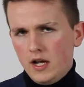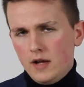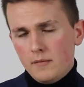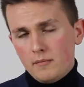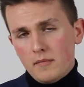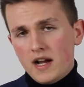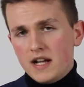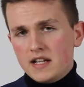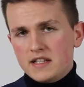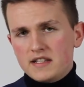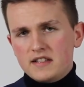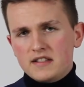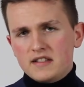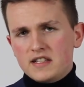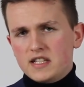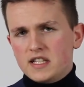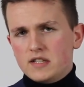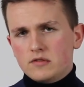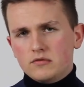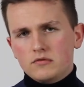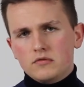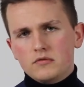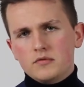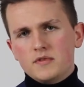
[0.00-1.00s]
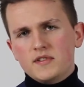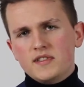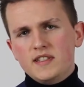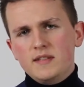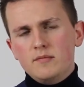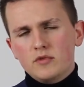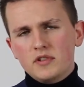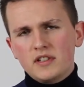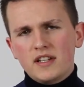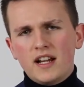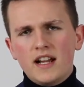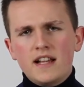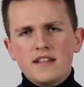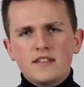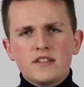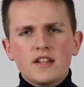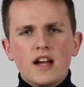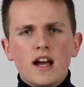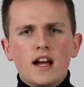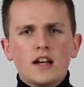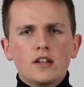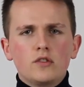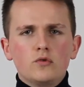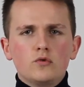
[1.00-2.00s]
Meistens so 7.30 Uhr,
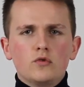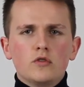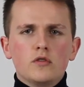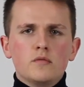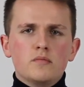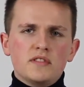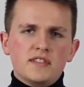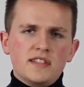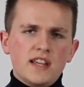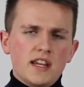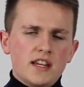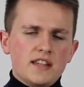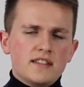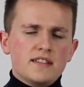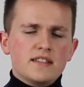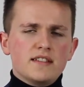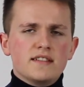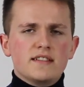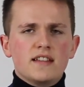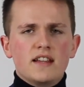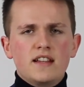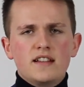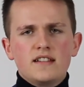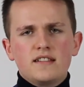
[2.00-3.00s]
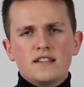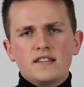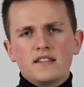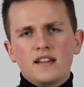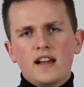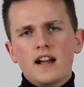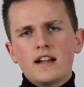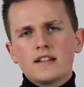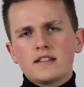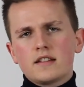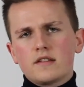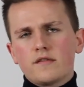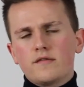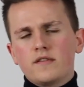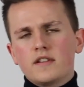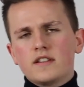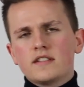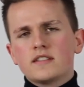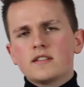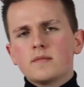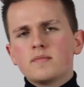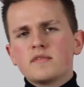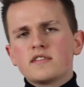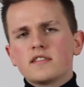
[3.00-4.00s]
8 Uhr bis 16, 16.30 Uhr, vielleicht
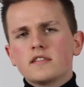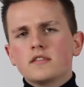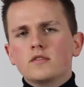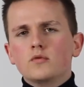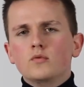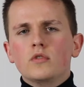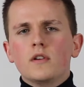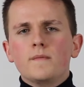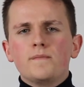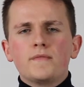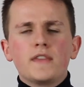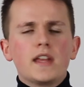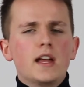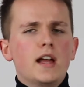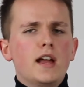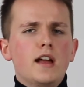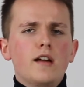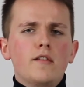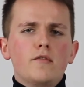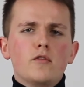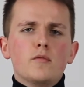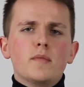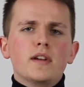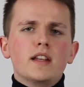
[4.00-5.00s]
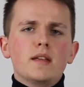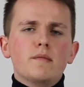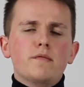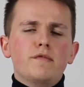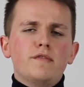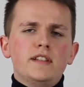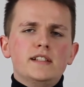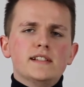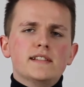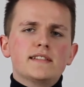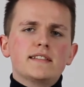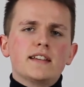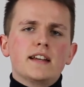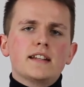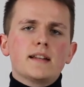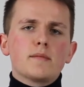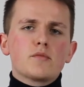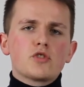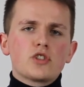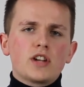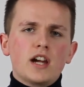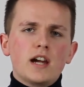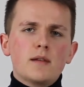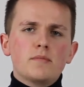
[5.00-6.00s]
17 Uhr, wo man eben viel Zeit am
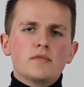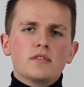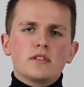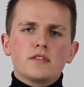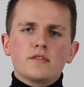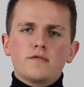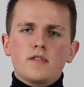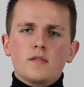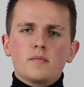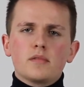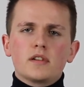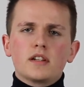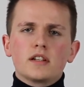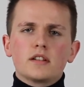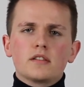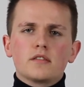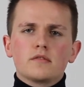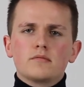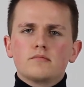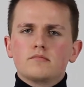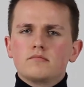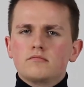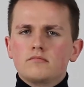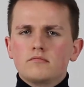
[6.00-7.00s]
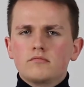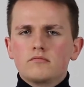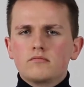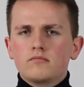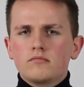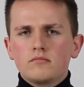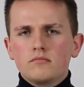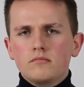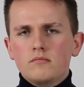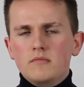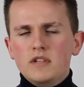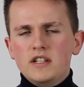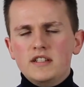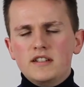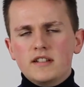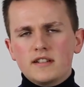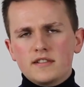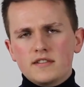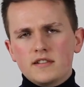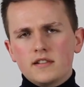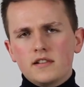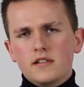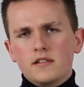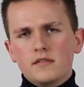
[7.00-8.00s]
Schreibtisch verbringt,
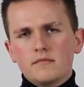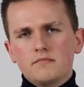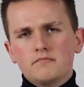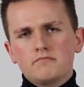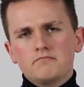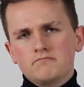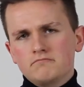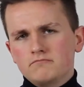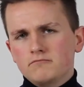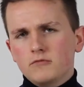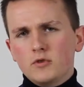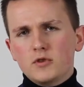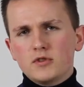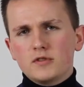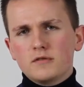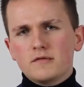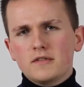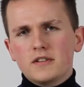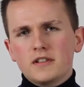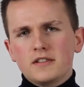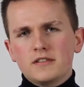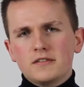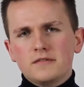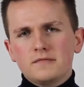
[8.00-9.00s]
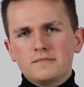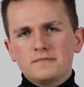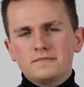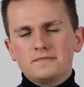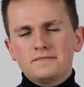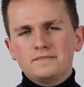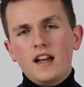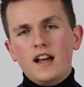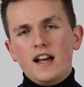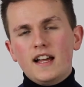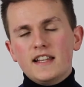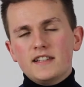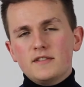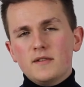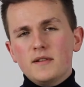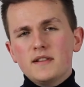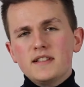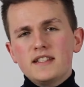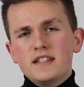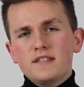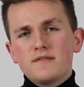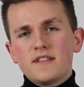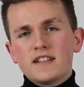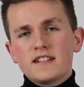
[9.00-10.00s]
Meetings hält und so weiter.
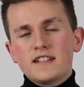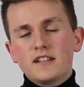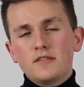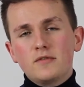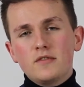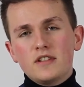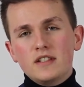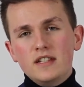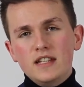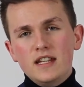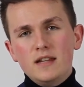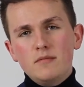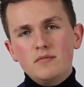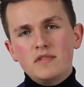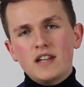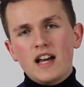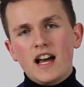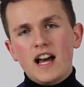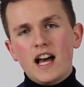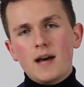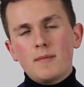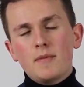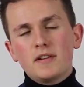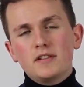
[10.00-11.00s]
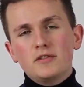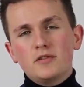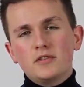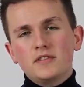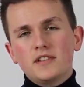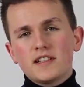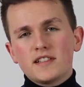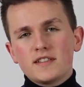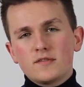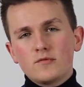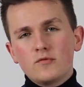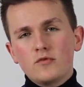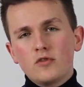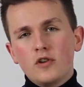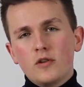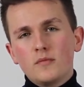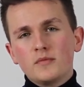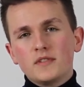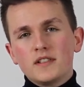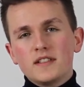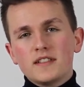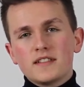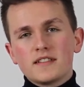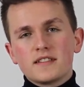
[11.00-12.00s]
Ansonsten, was natürlich neben der Arbeit noch dazu
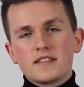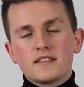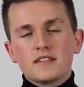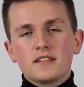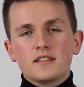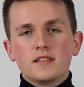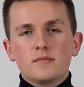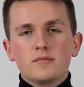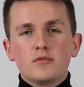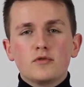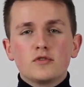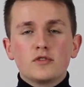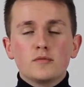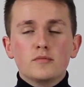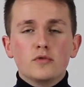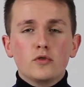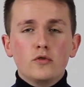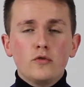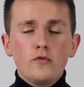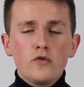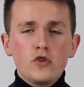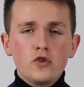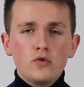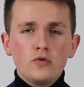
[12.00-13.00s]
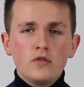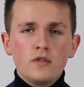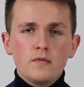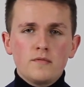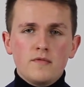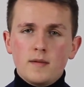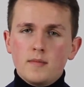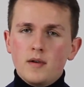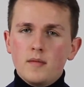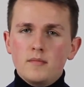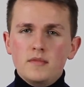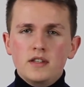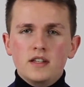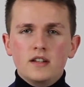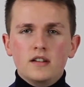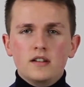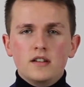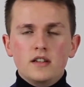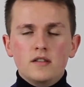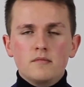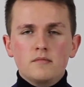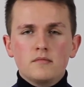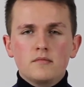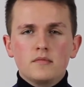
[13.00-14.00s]
kommt, ist äh, Punkte Berufsschule, war bei mir
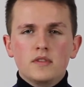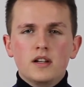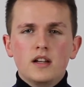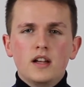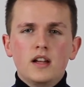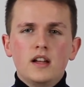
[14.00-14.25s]
im,